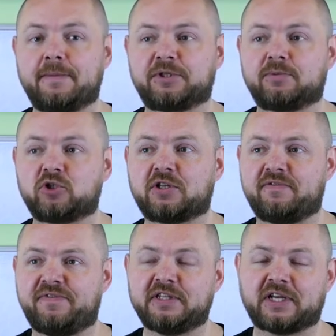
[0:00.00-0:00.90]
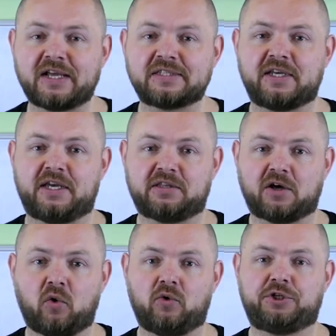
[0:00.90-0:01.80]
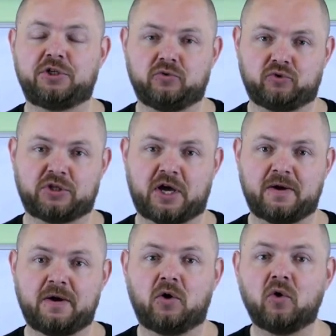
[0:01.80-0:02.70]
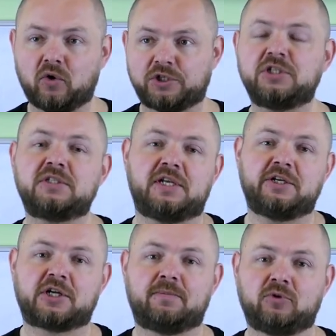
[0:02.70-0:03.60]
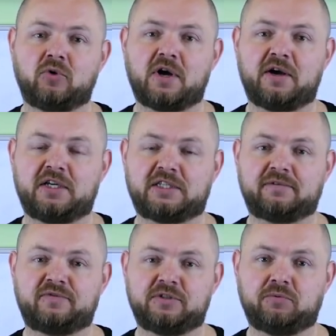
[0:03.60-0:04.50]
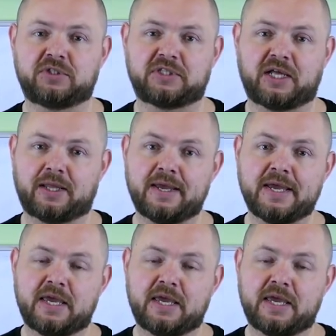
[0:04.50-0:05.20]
потому что фильтрация это очень нужна очень слишком много этого всего стало.